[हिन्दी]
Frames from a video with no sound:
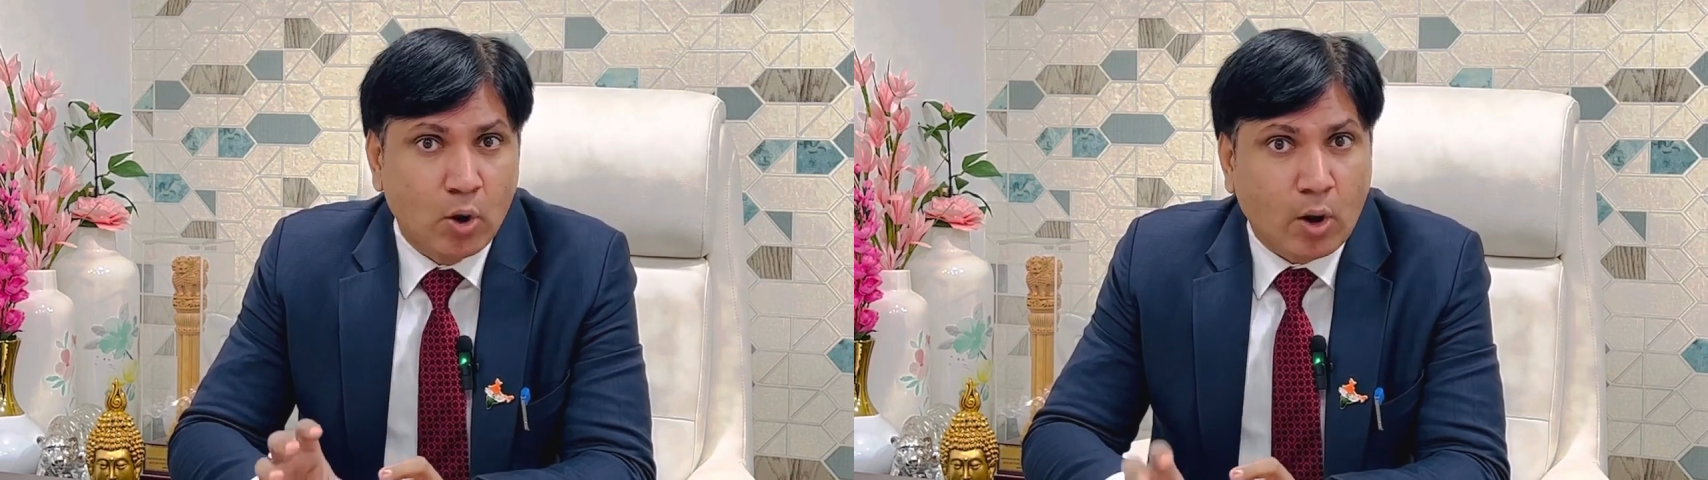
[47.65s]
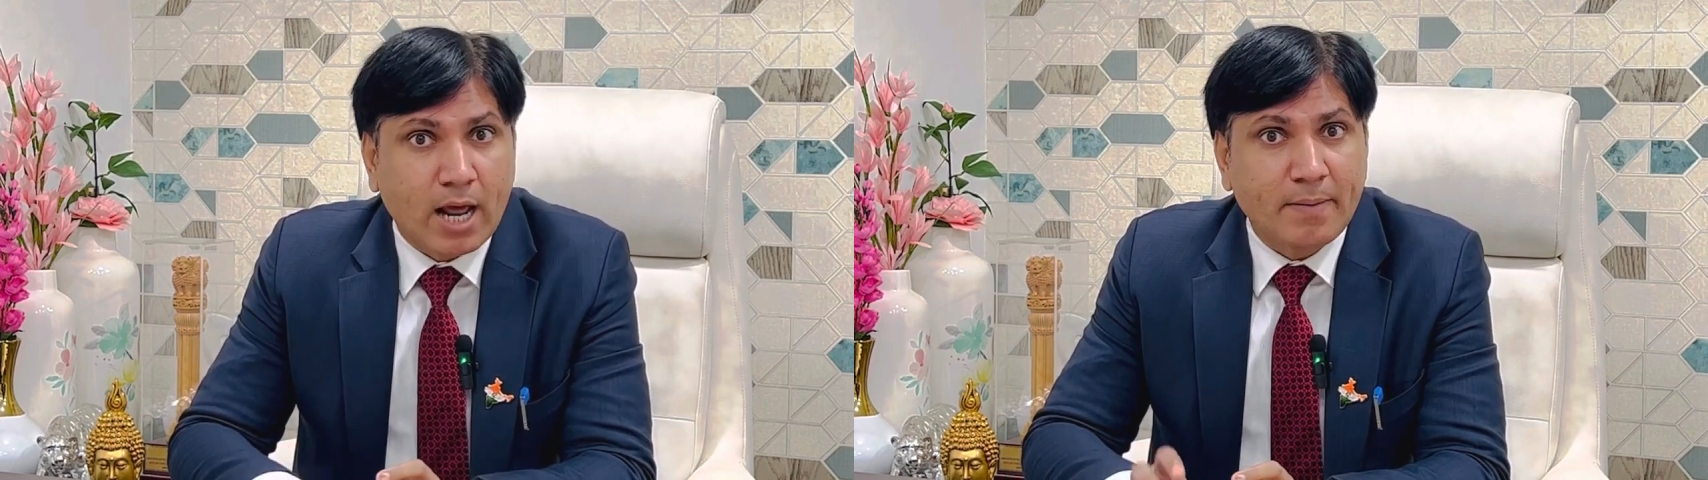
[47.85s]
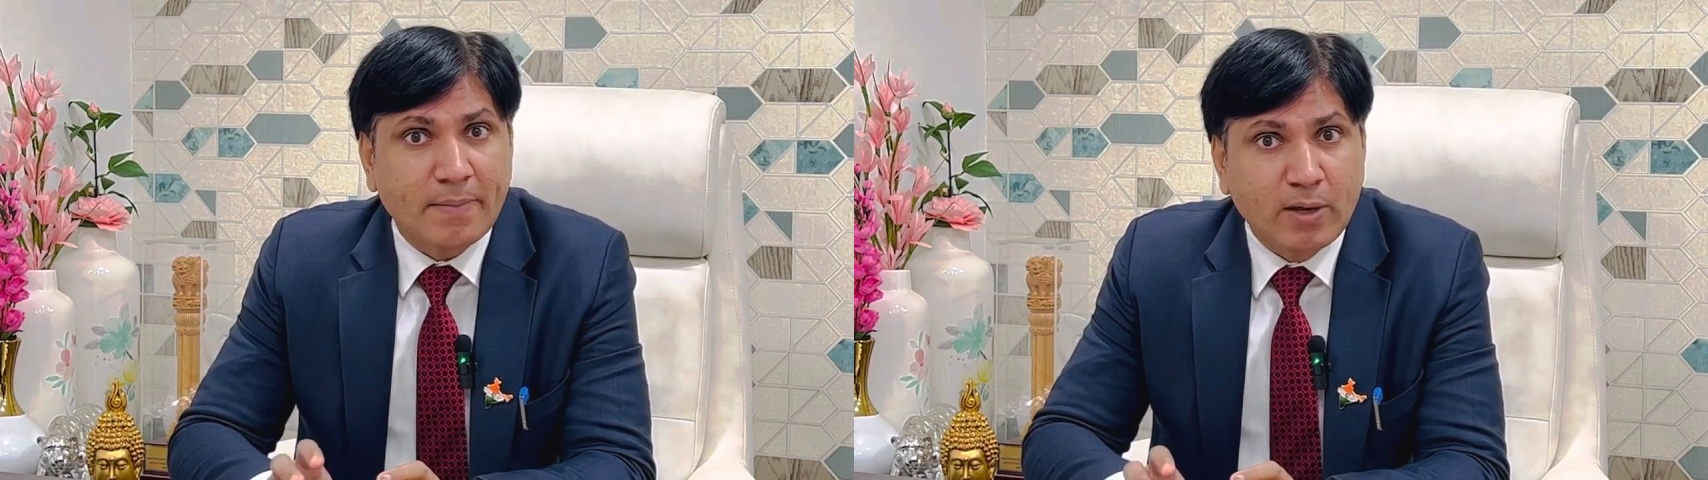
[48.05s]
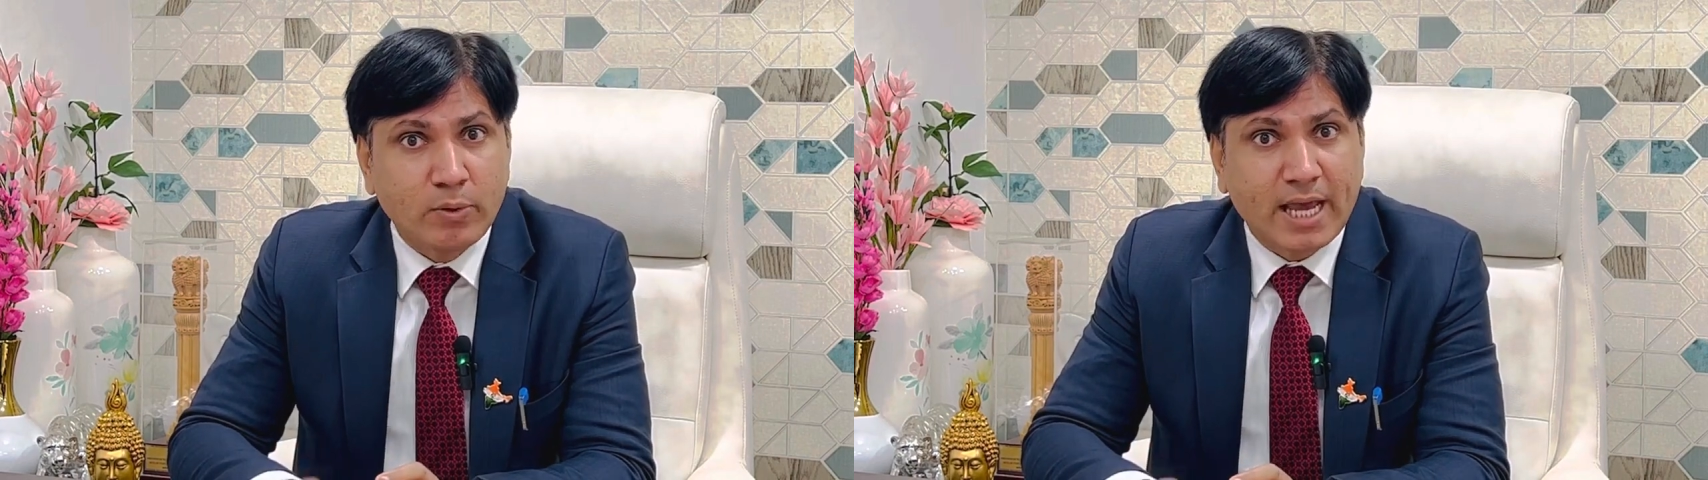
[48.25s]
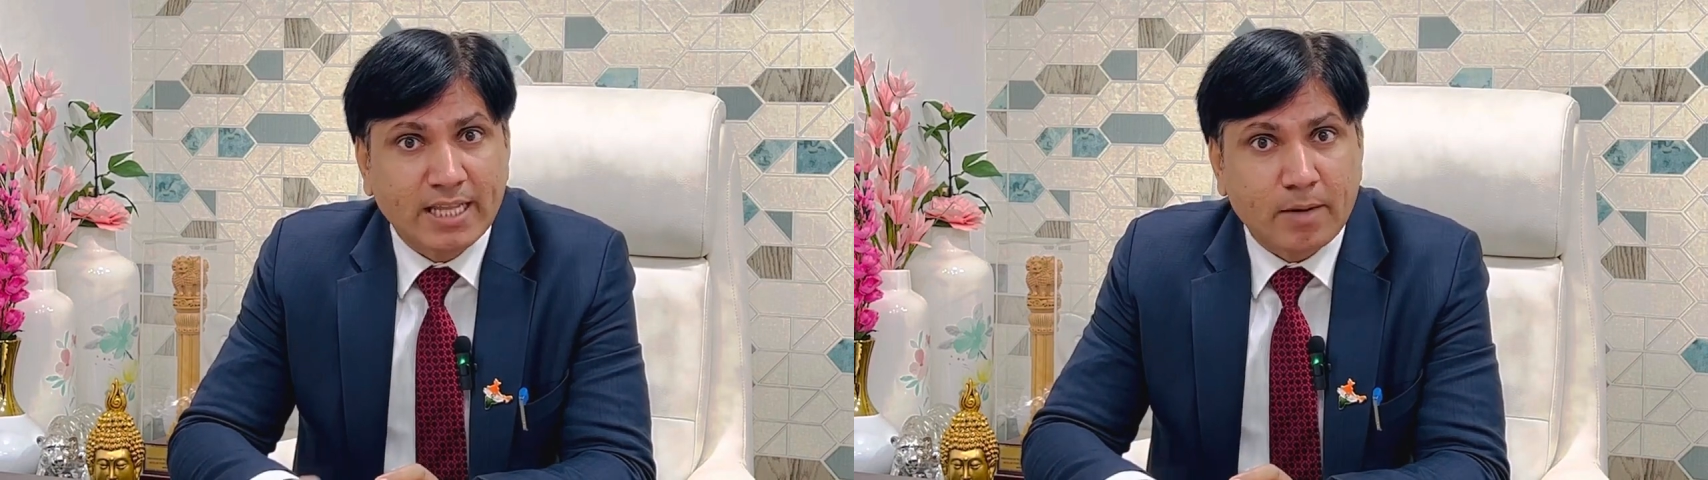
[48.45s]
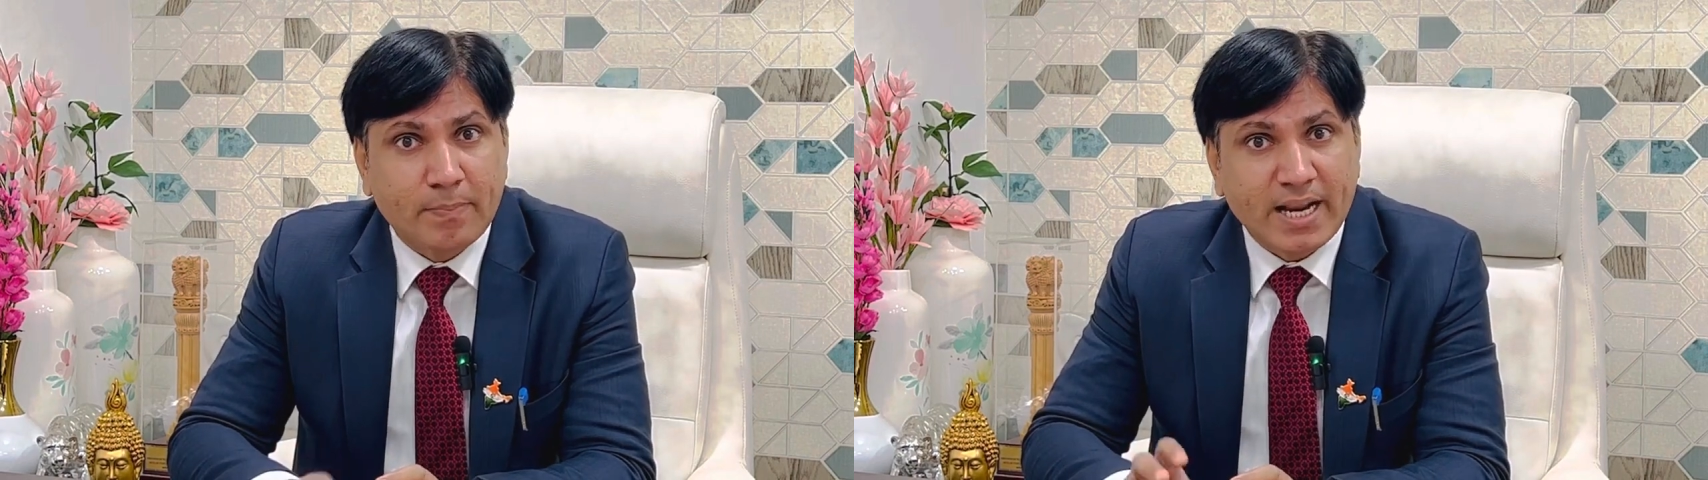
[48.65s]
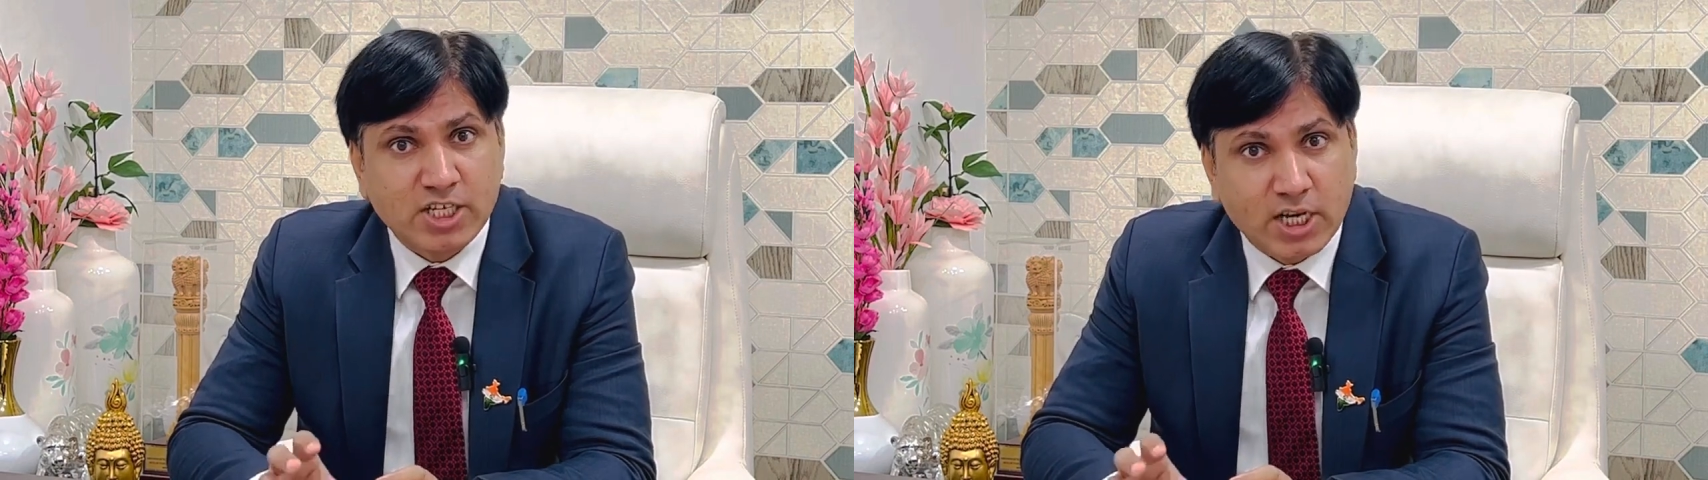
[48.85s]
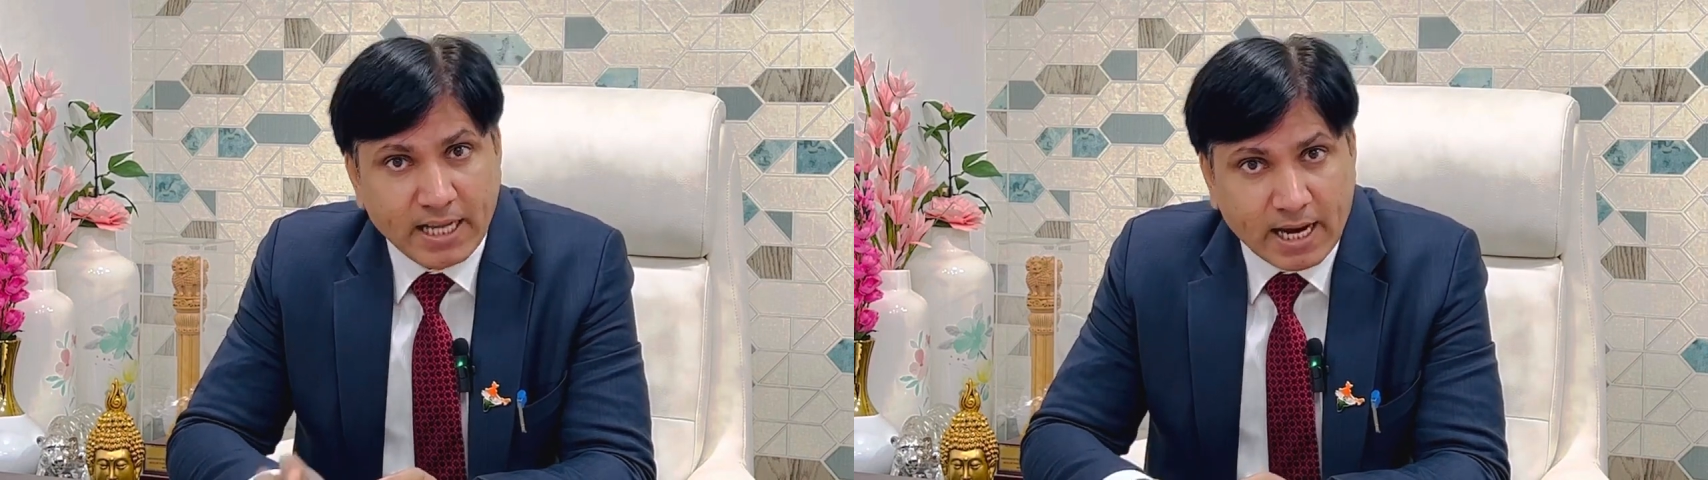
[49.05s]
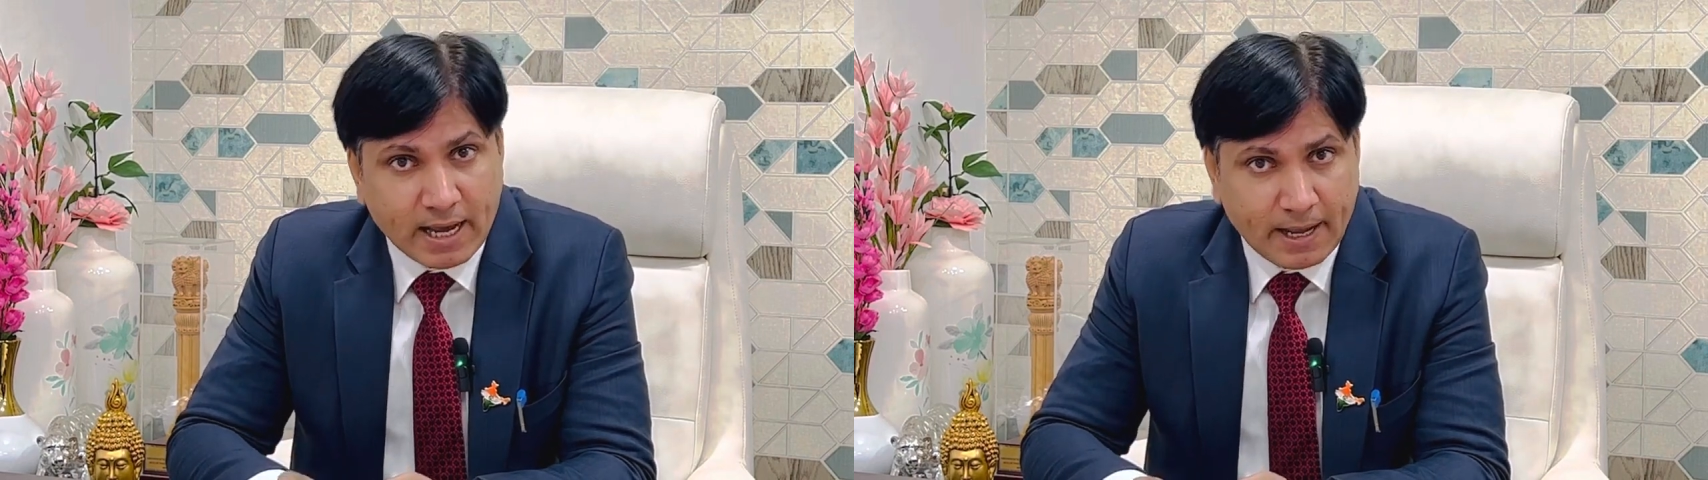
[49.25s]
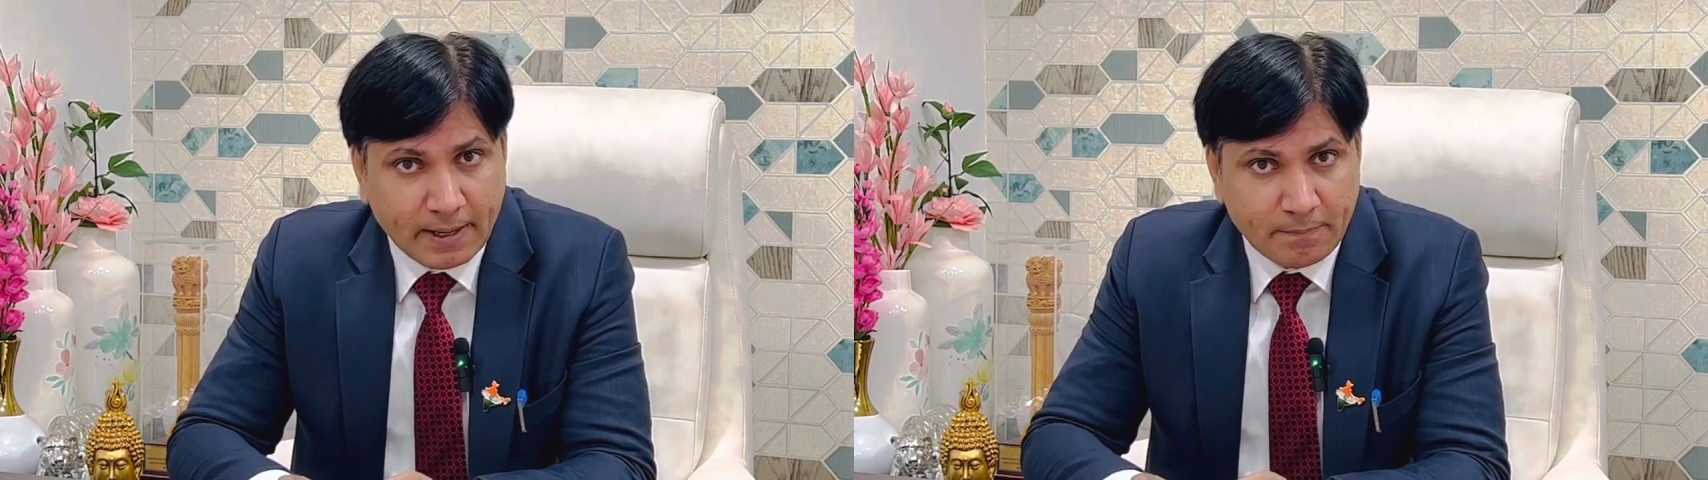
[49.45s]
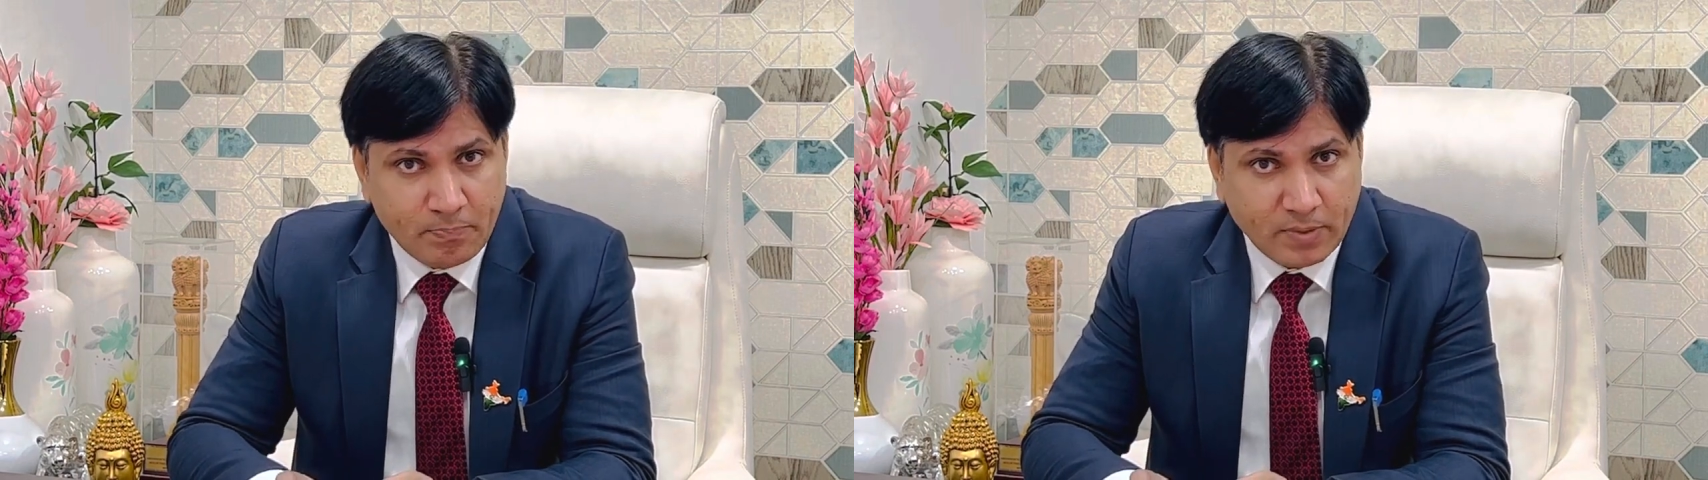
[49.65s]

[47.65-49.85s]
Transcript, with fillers: और आरबीआई उनके आधार पर एक्शन ले रहा है